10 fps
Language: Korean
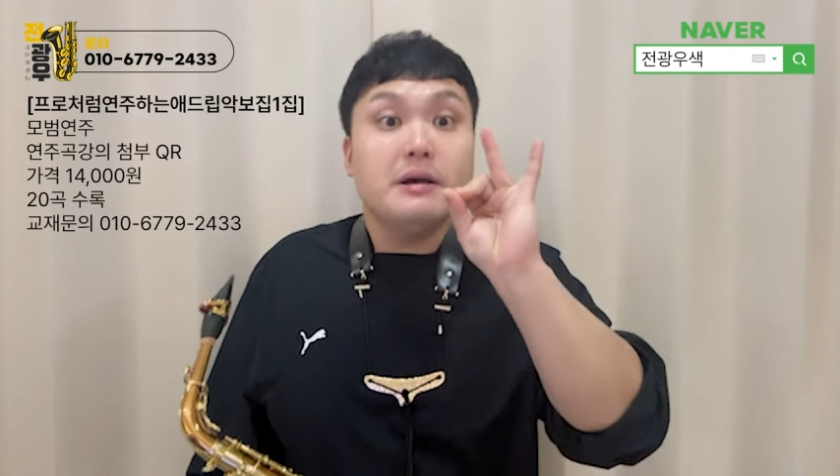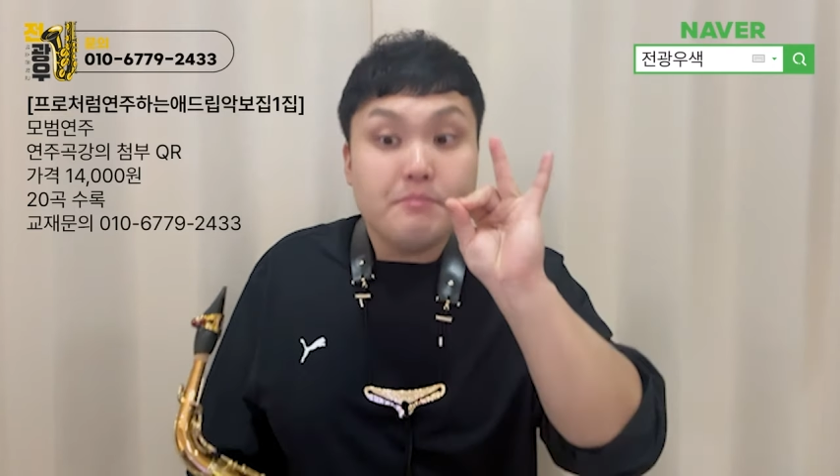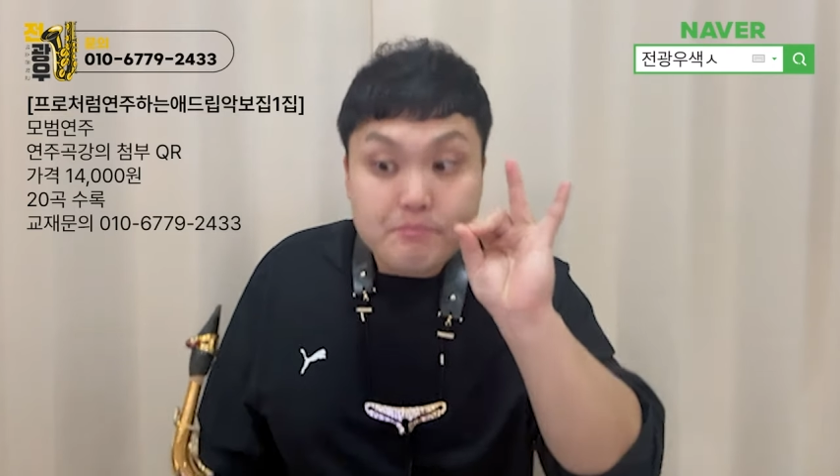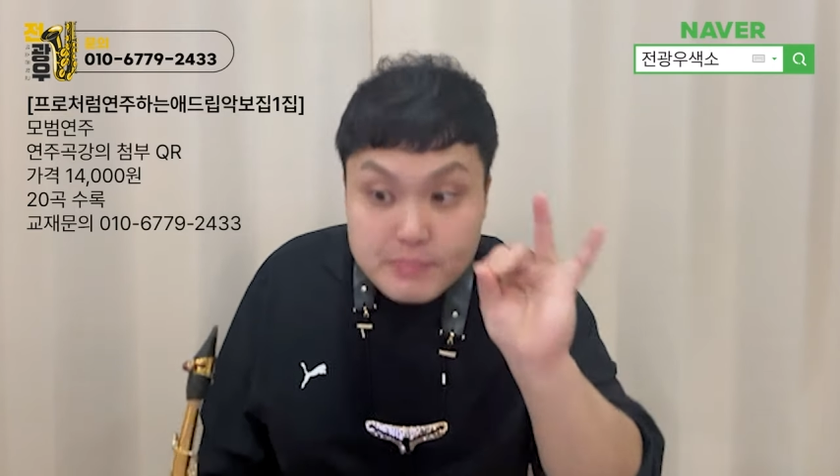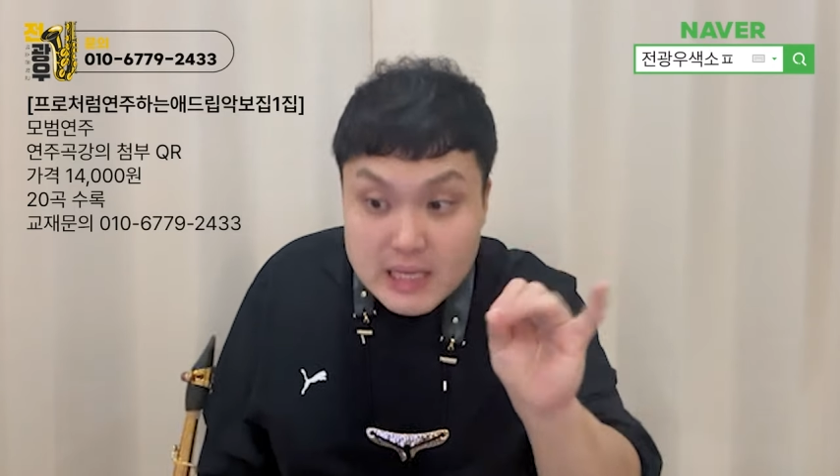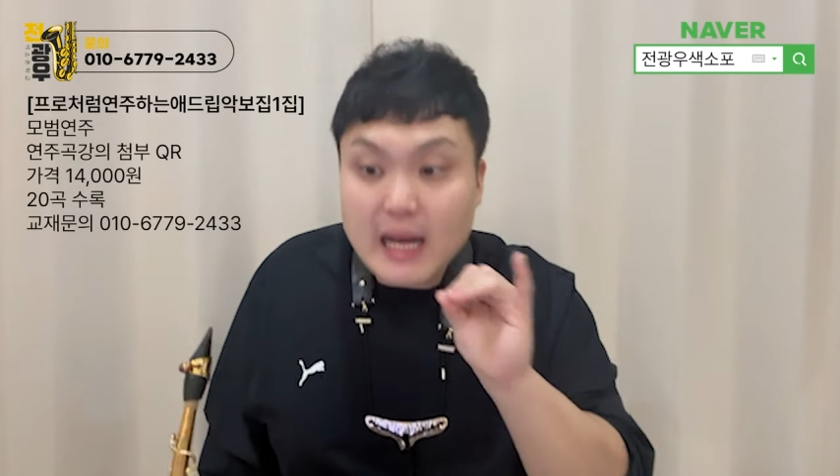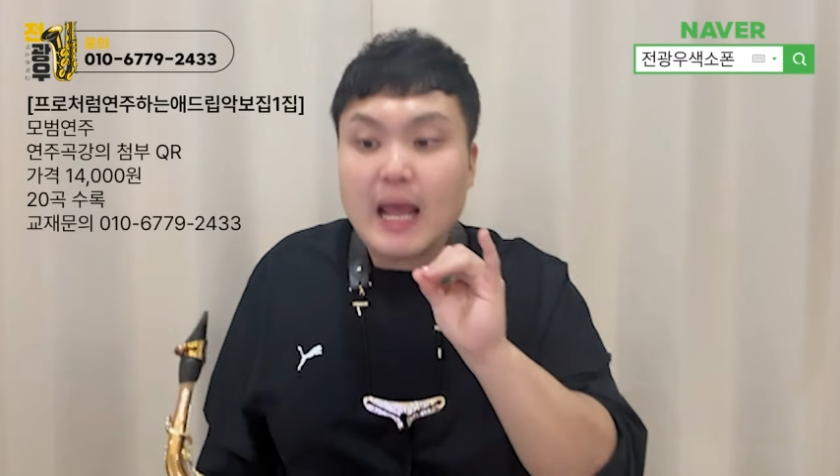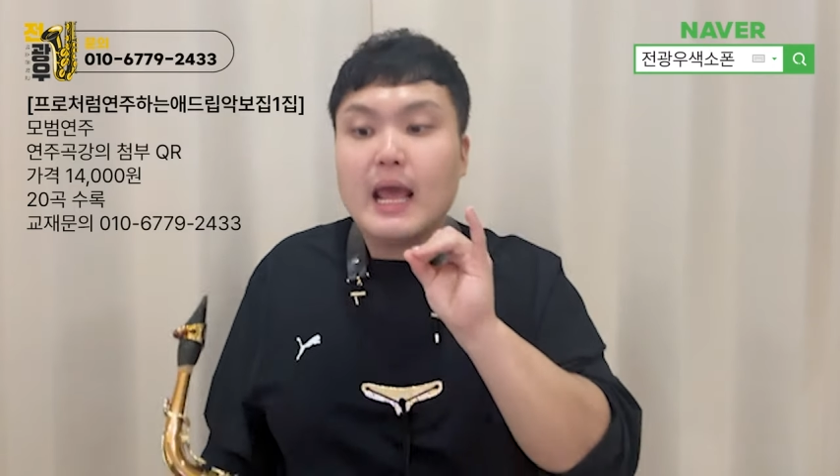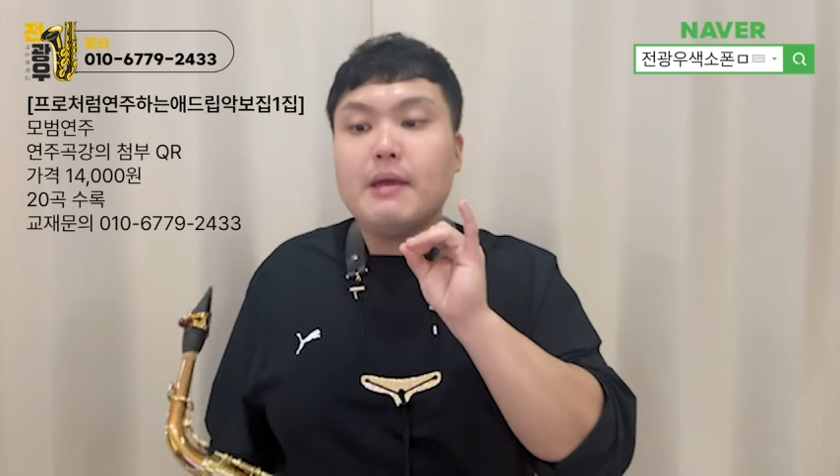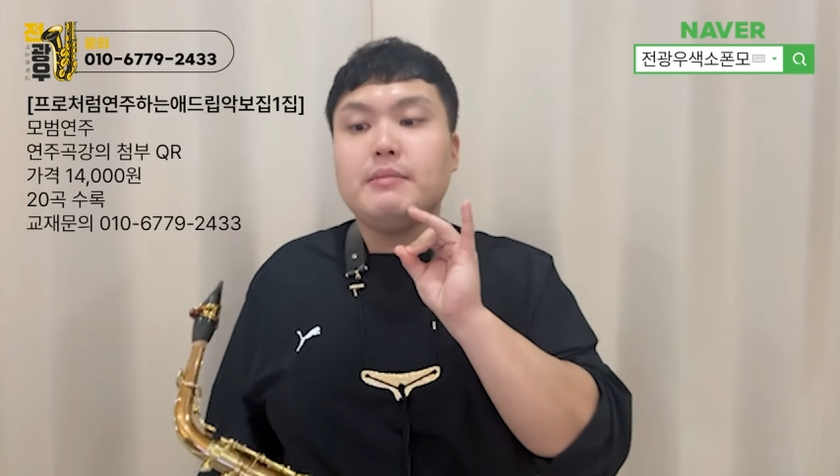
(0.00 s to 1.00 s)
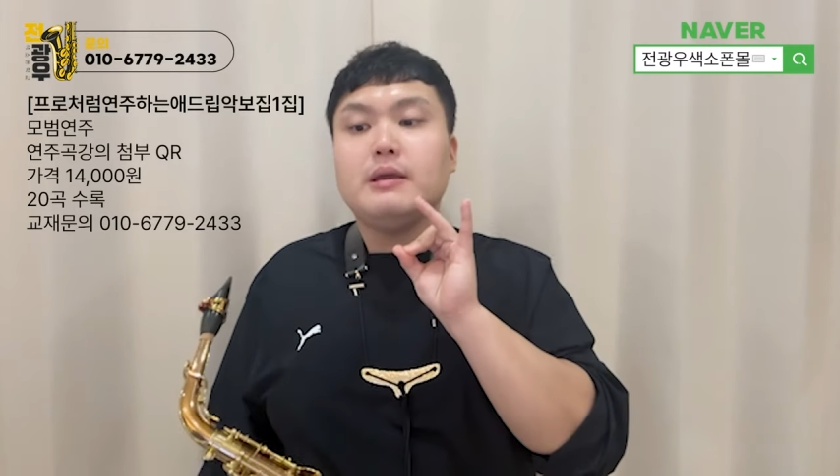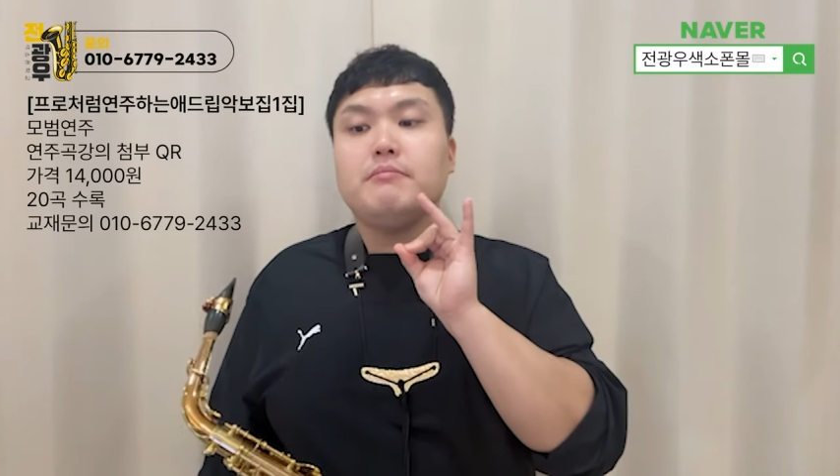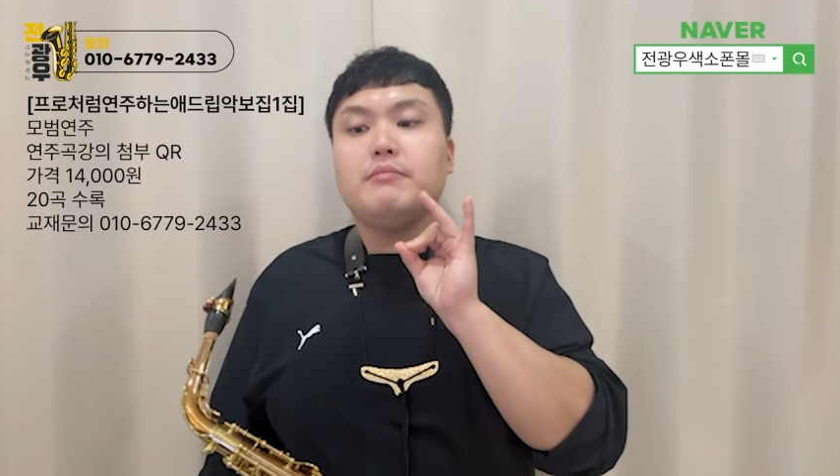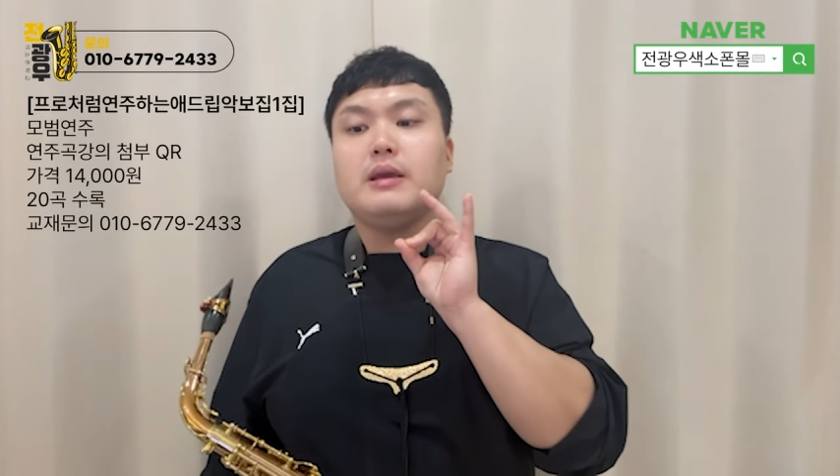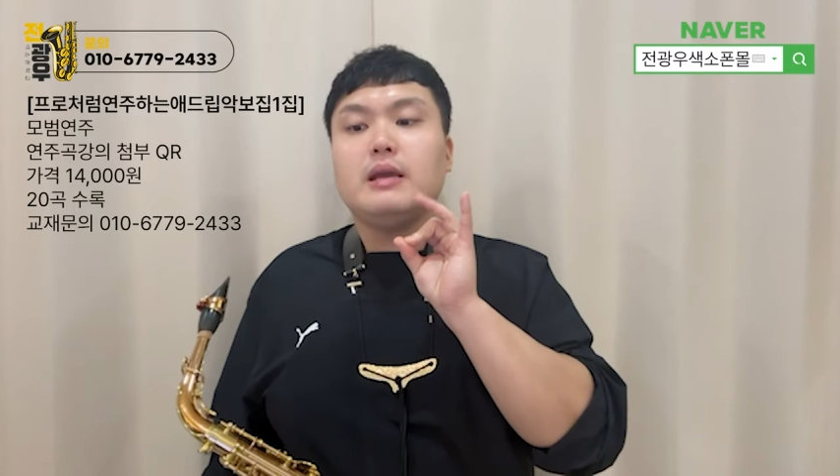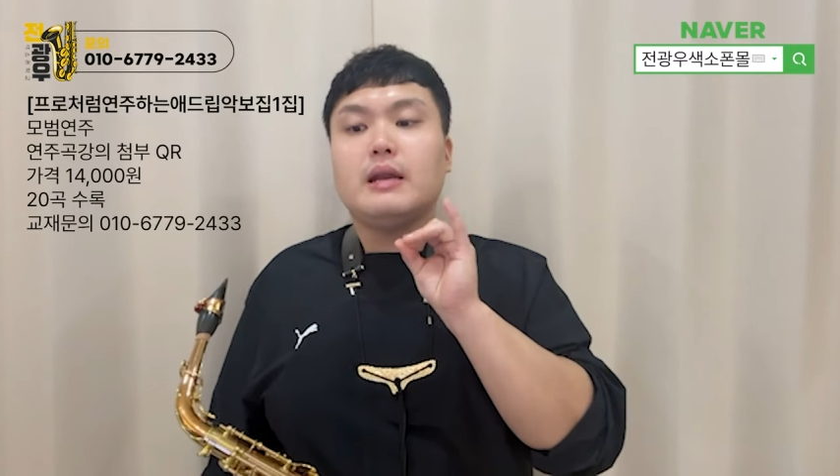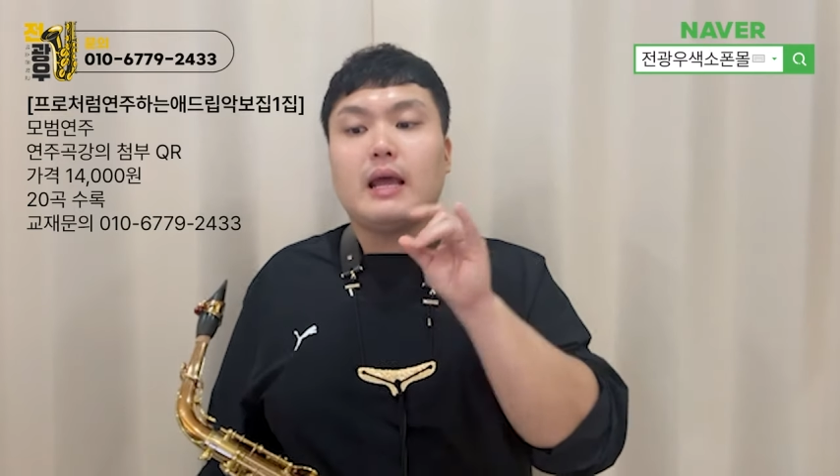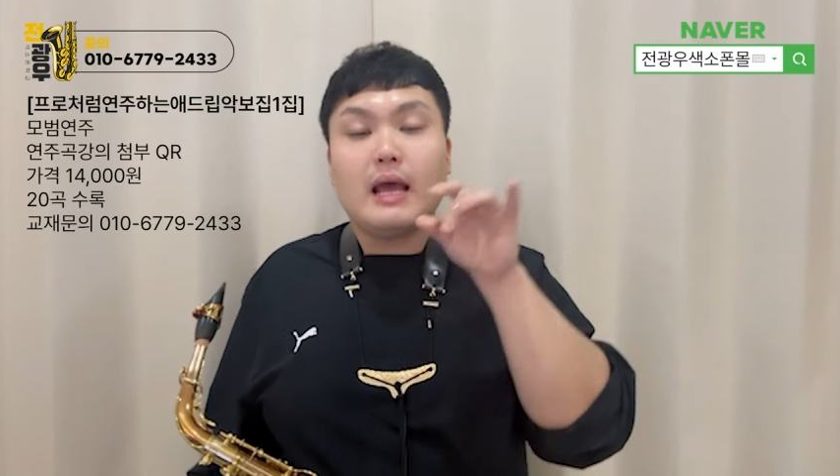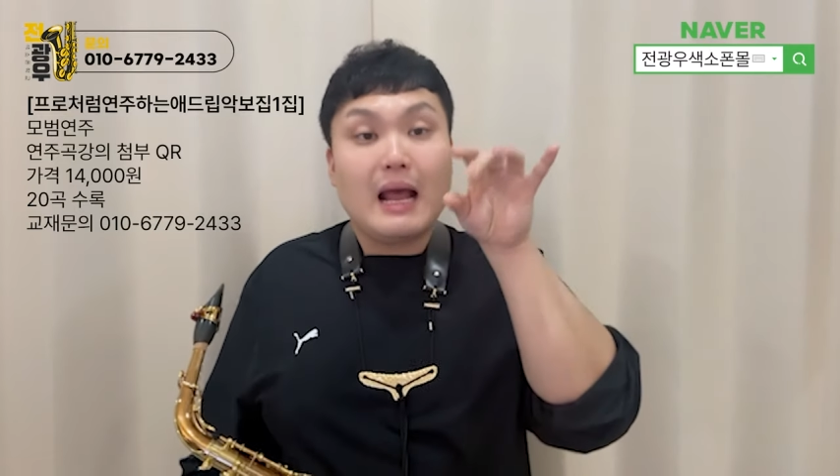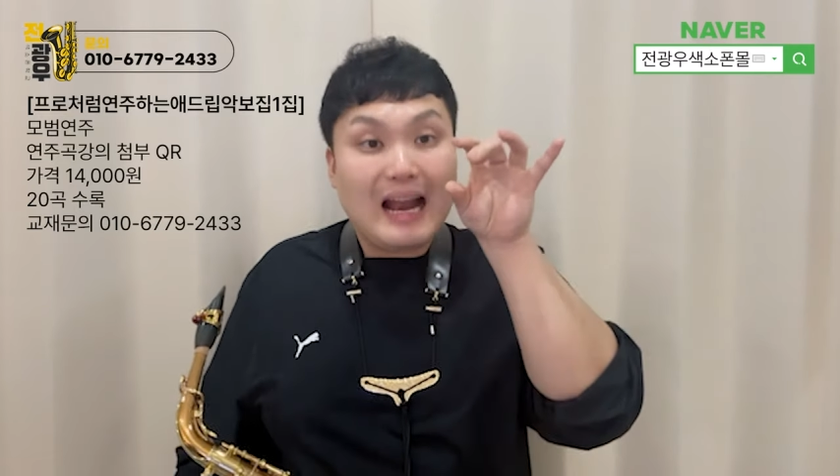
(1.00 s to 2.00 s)
미래 미
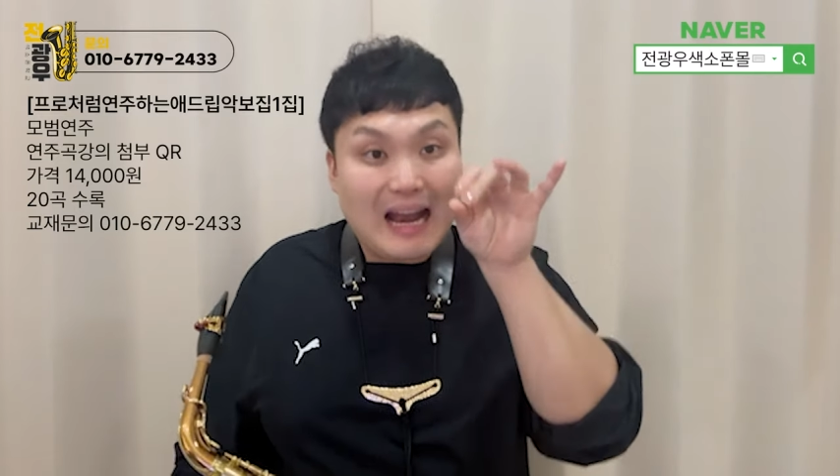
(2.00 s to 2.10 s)
미래